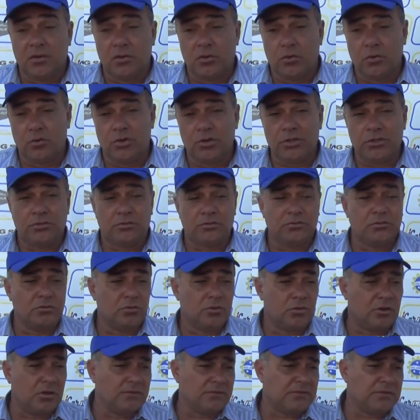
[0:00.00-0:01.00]
oito,
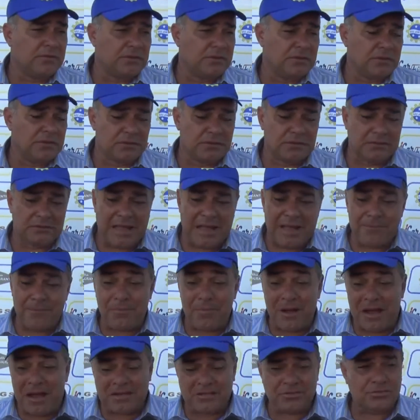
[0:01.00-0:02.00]
nove
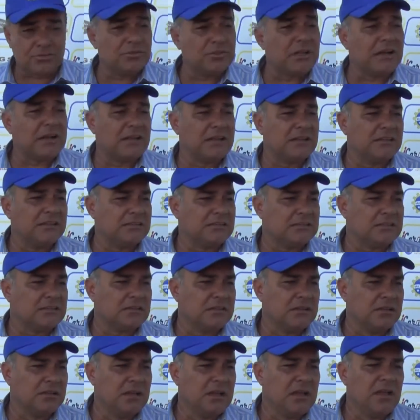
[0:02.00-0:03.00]
abaixo da
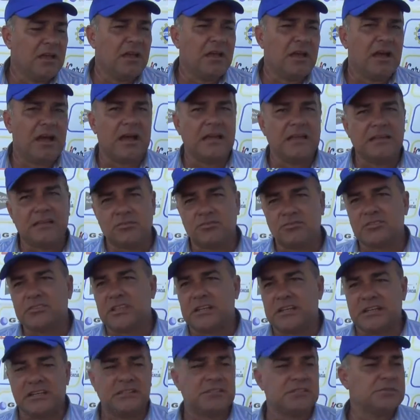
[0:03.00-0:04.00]
crítica, aí os
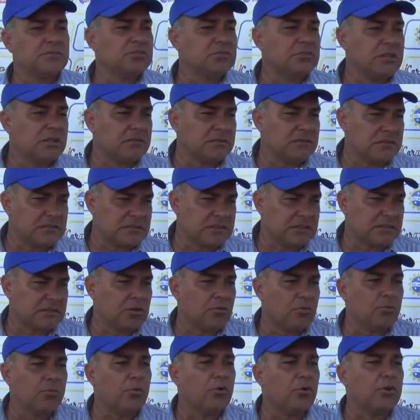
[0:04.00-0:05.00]
três, muitas vezes que
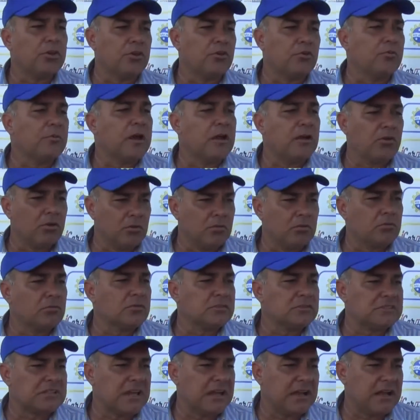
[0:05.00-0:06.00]
estão um pouquinho melhor, não
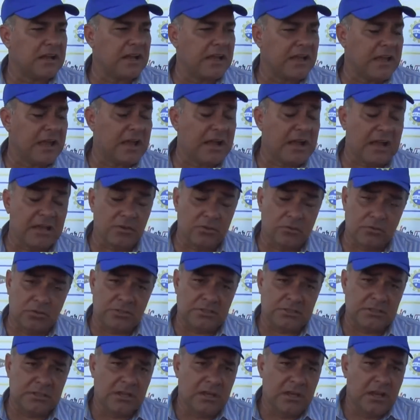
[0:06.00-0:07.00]
conseguem carregar. E
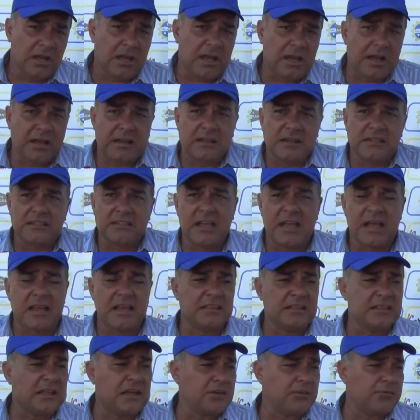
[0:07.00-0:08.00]
hoje a grande
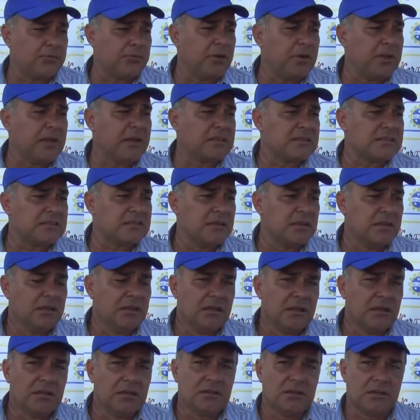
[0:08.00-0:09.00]
realidade foi essa.
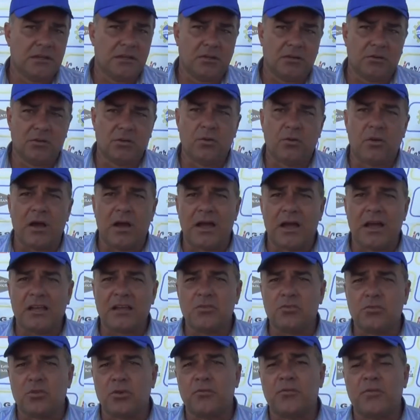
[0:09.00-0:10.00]
Então, eu,
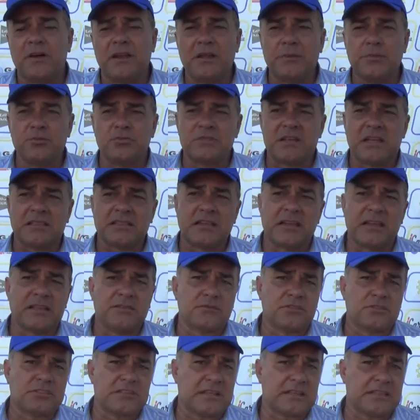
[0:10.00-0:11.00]
o que eu falei para os
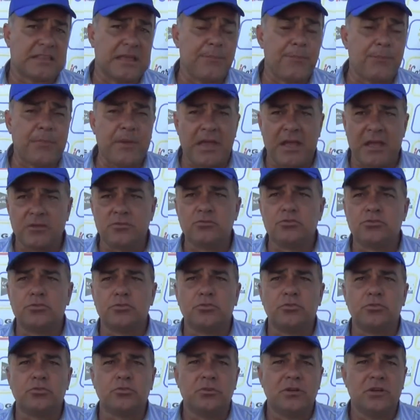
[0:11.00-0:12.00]
atletas, você até perde um
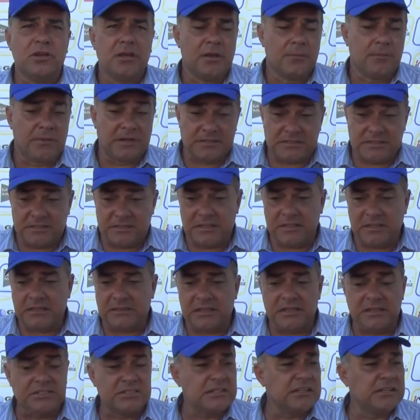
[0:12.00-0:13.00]
jogo, mas você tem que
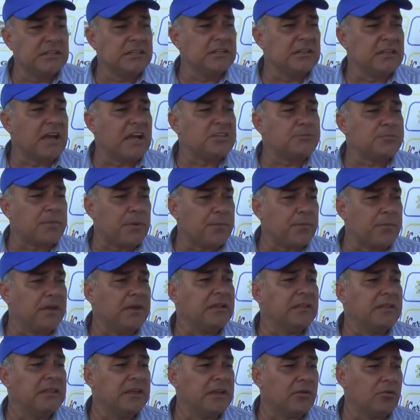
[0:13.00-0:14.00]
ter dignidade para
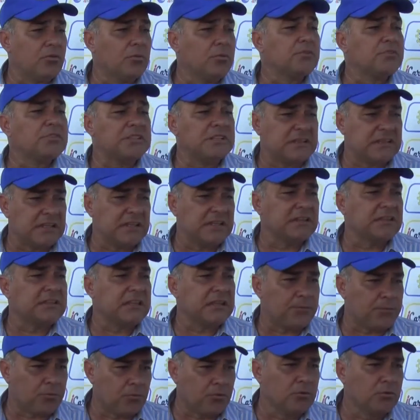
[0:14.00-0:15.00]
perder, como você tem que
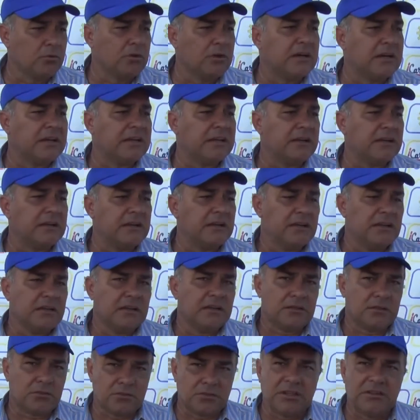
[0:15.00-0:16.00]
ter quando ganha.
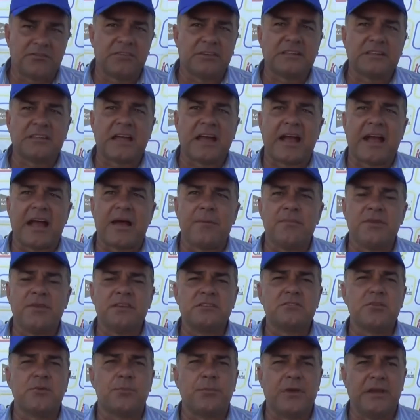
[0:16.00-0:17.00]
Então, levantar a
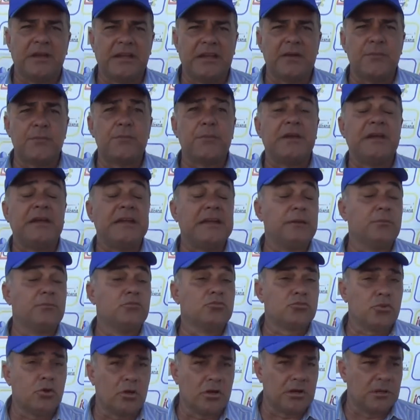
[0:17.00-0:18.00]
cabeça, nós perdemos, perdemos,
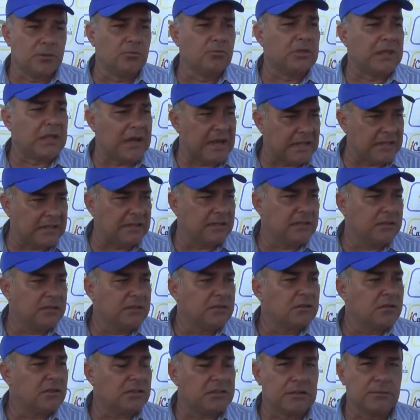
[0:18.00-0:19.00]
não jogamos nada,
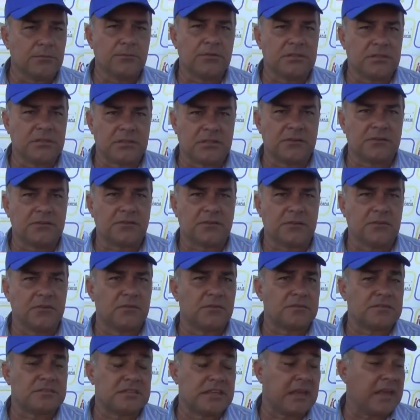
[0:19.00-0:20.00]
nós temos que, que,
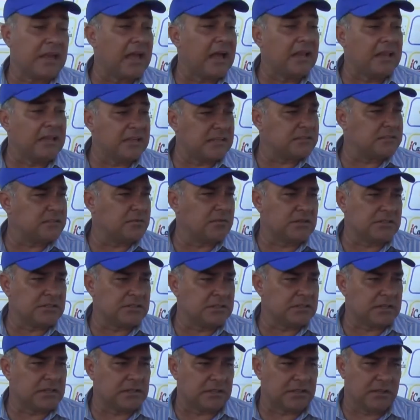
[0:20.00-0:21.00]
que ser realistas, não
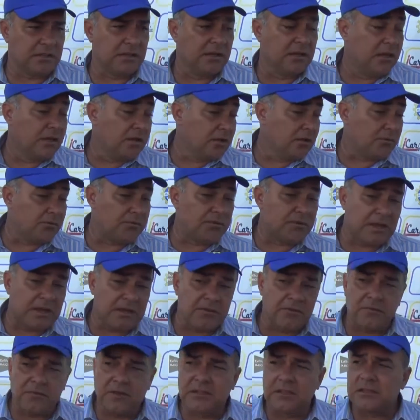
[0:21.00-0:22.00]
adianta que eu
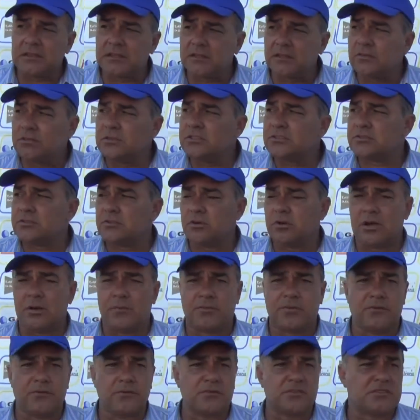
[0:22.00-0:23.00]
ficar inventando uma história
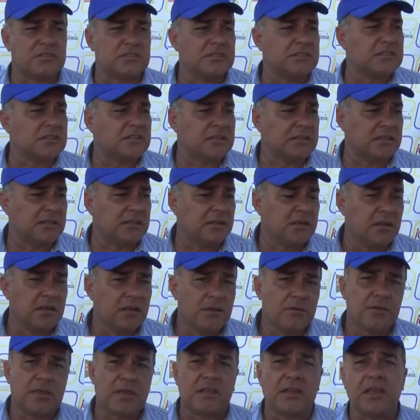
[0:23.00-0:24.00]
para vocês aqui,
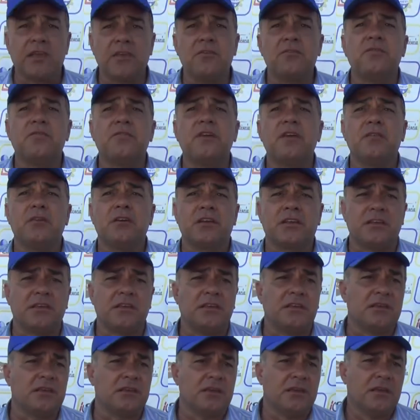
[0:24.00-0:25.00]
porque quem veio
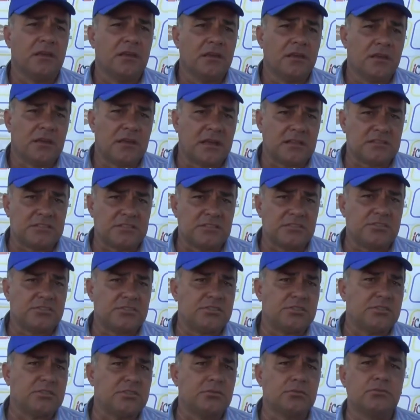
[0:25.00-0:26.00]
aqui,
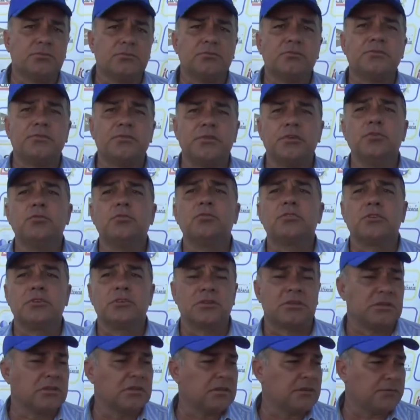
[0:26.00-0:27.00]
assistiu, viu
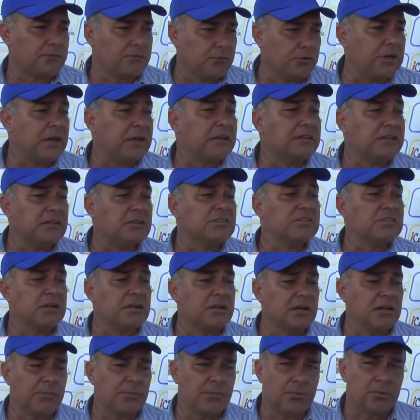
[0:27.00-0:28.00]
que, que foi aí dentro de
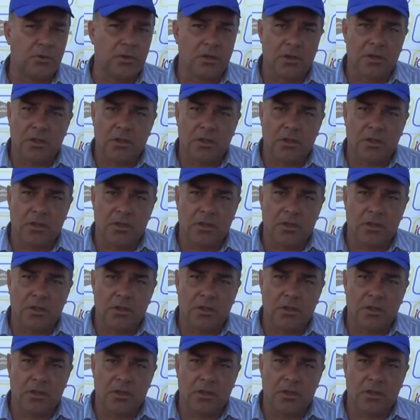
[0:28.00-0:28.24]
campo,